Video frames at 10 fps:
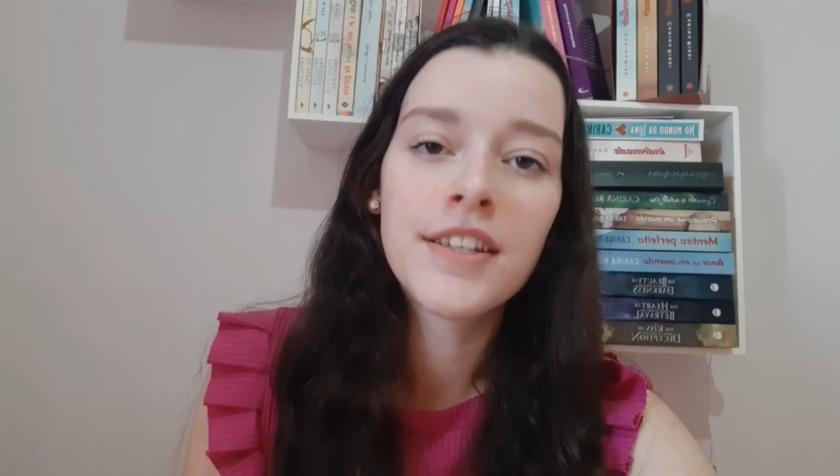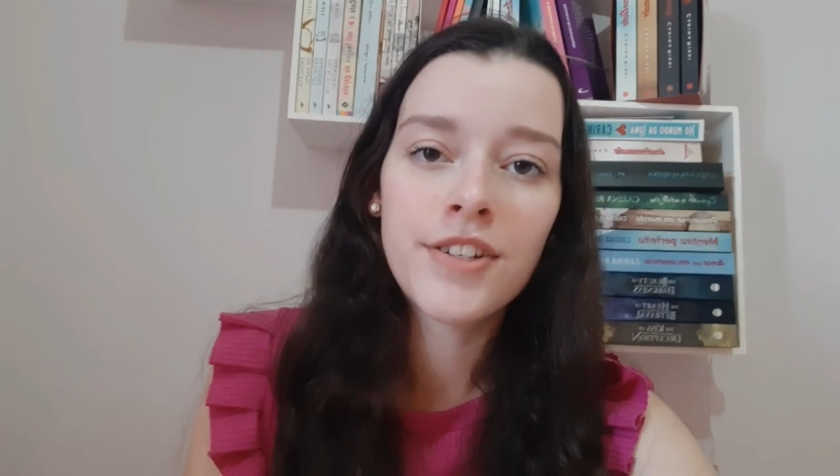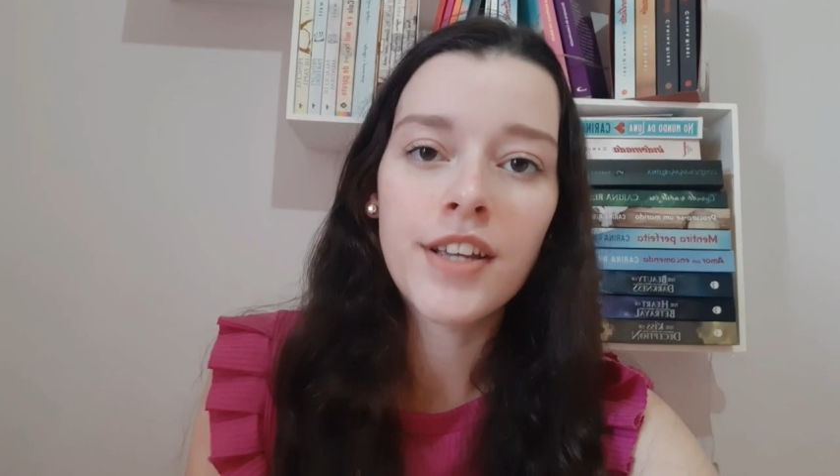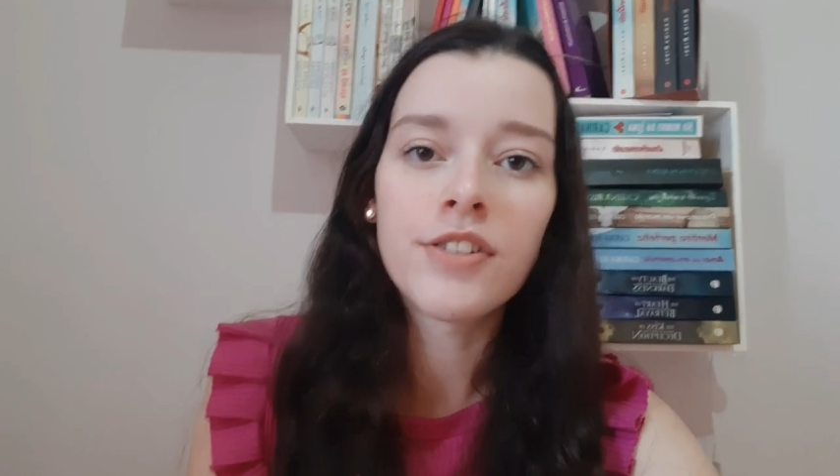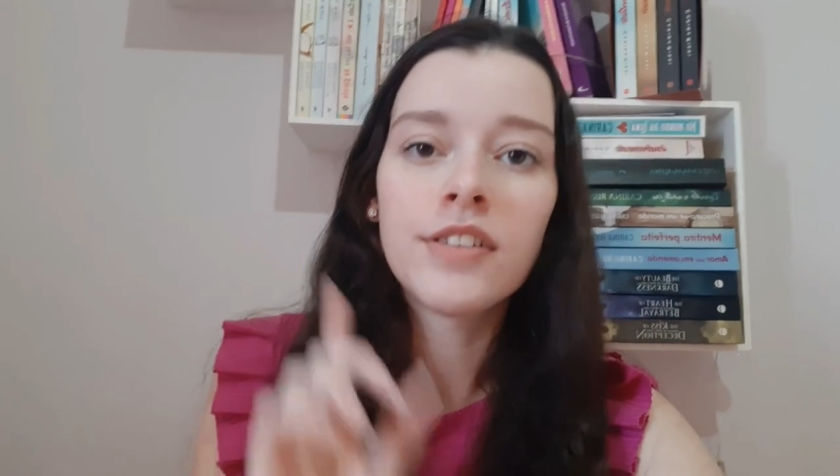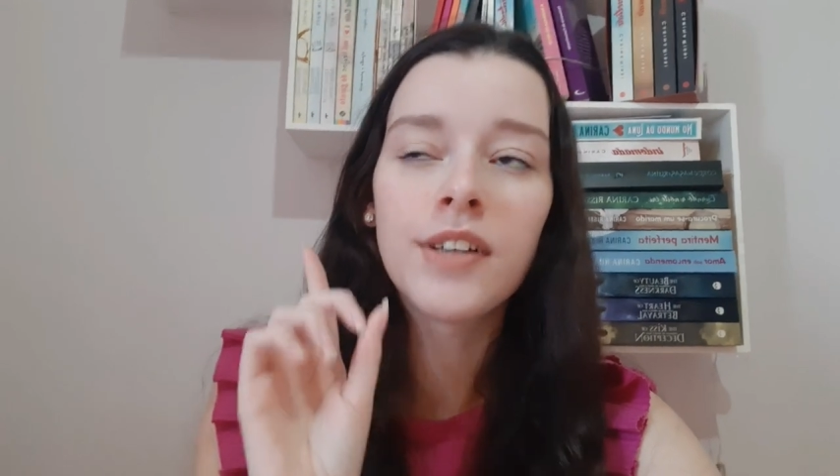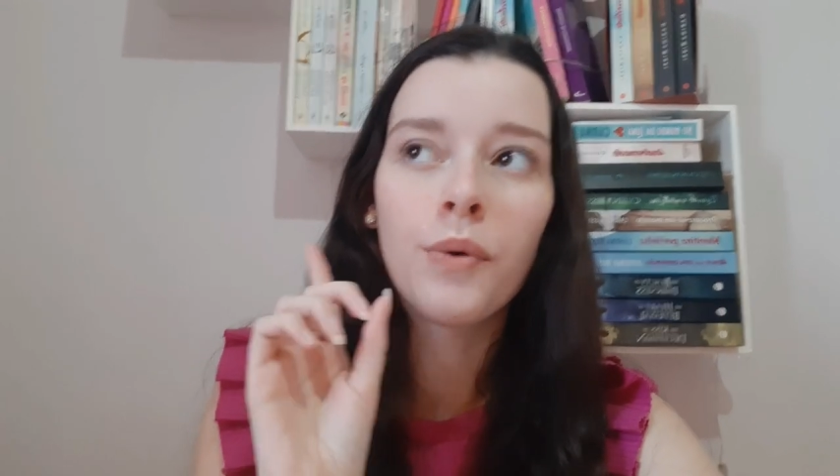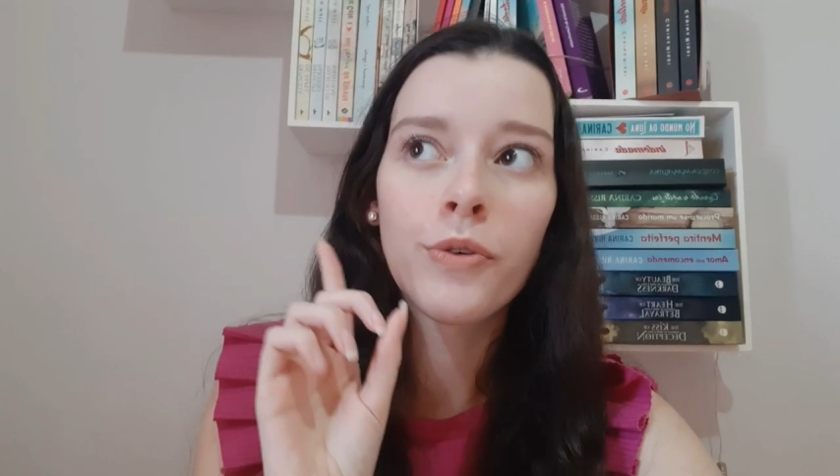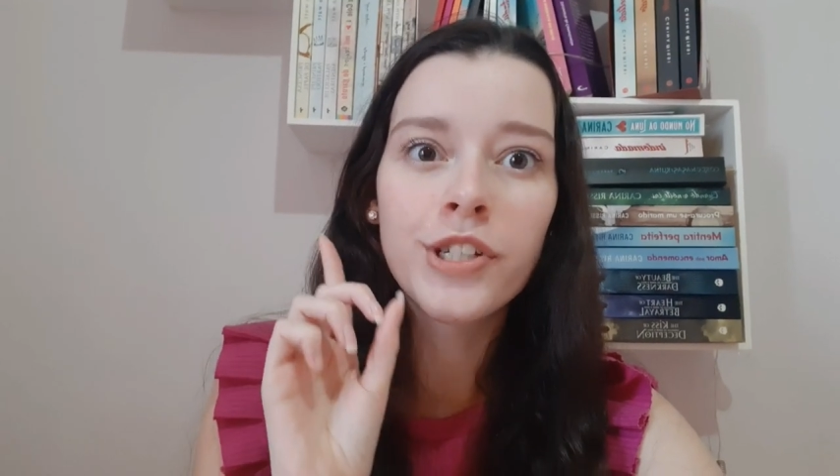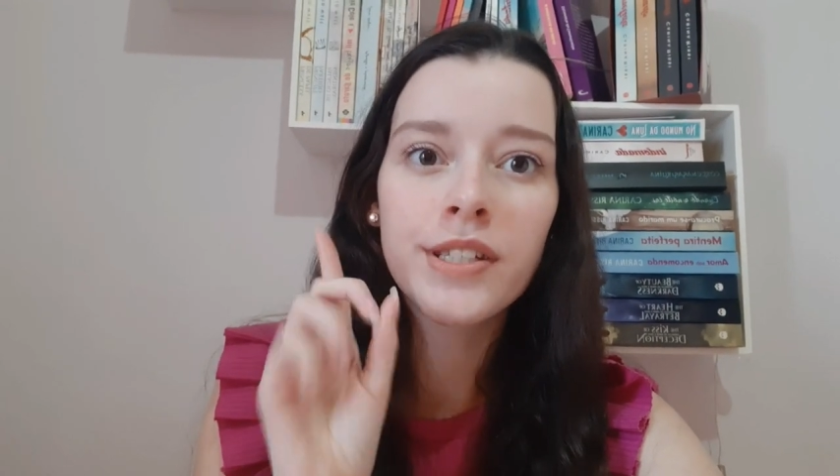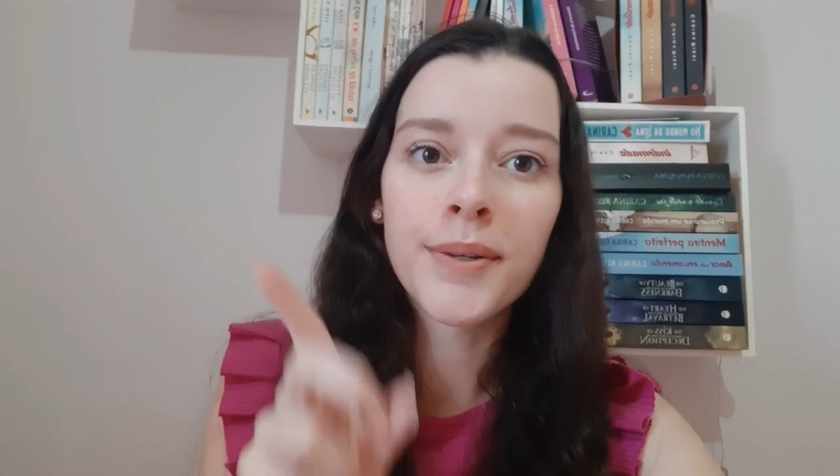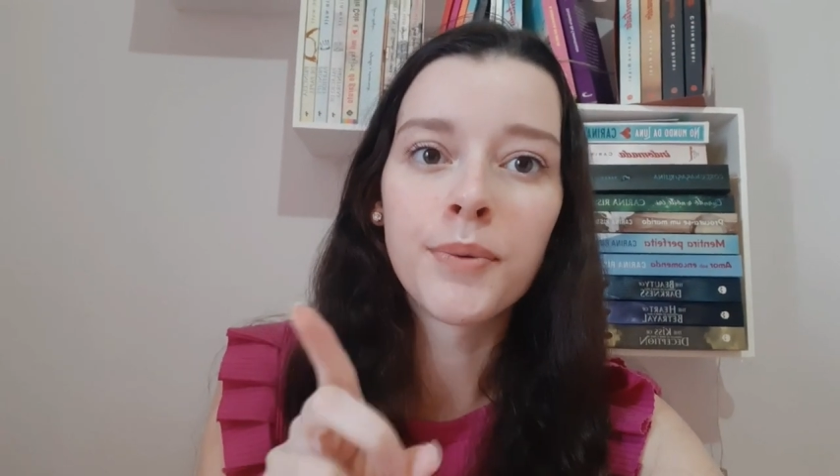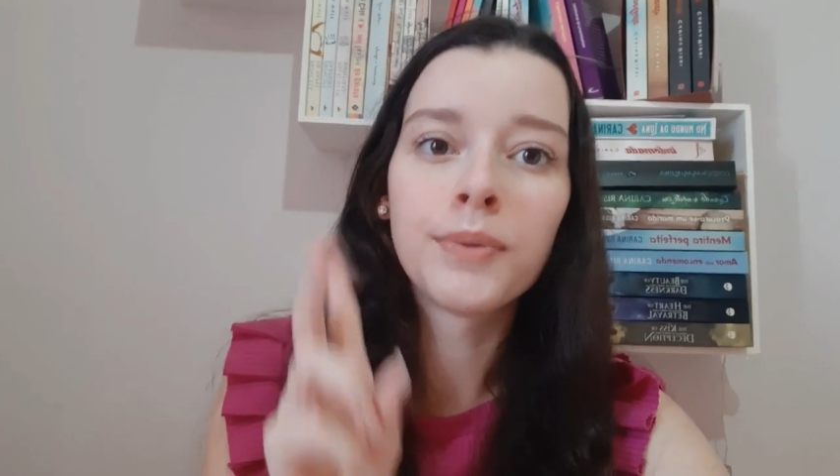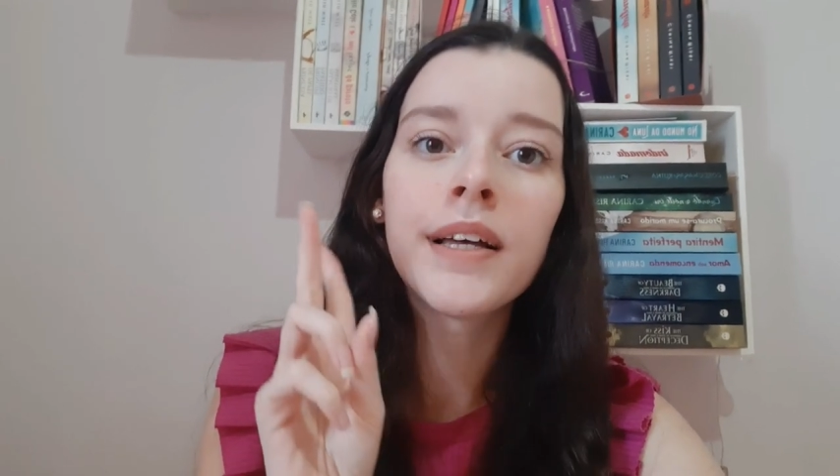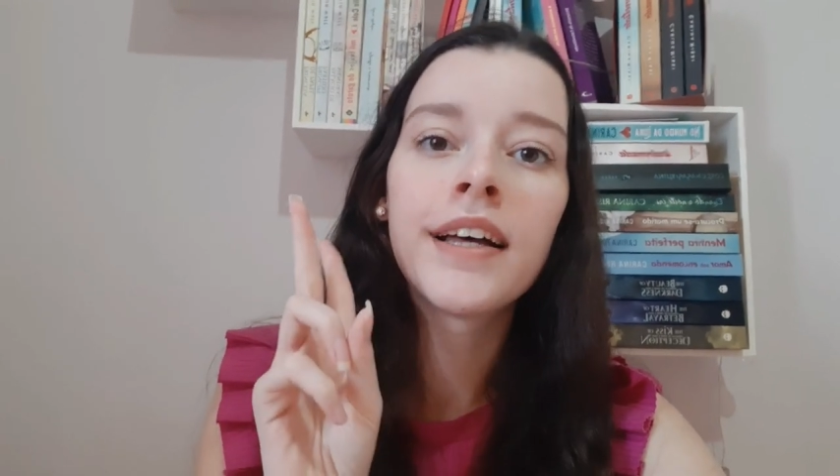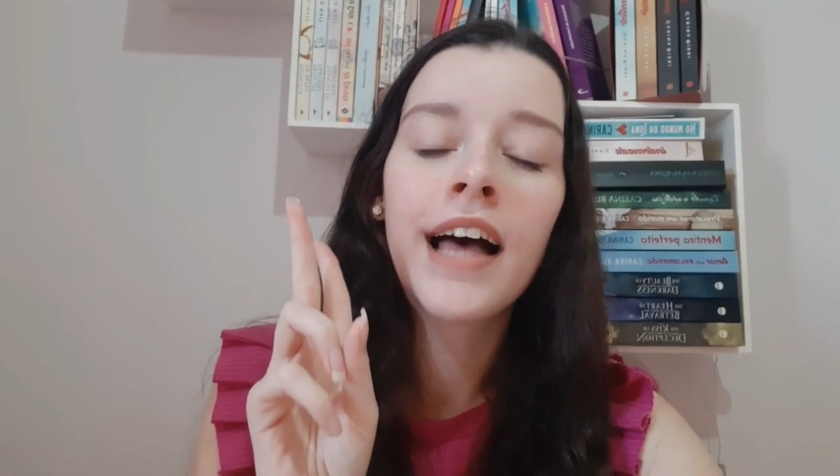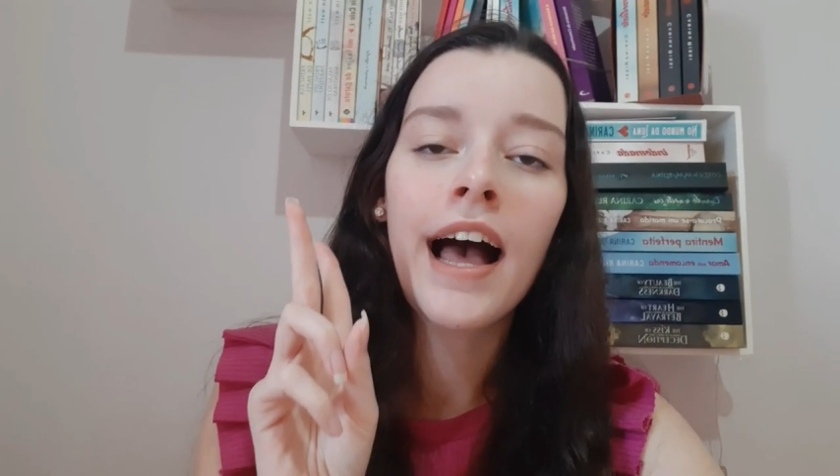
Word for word: Gente, então hoje é segunda,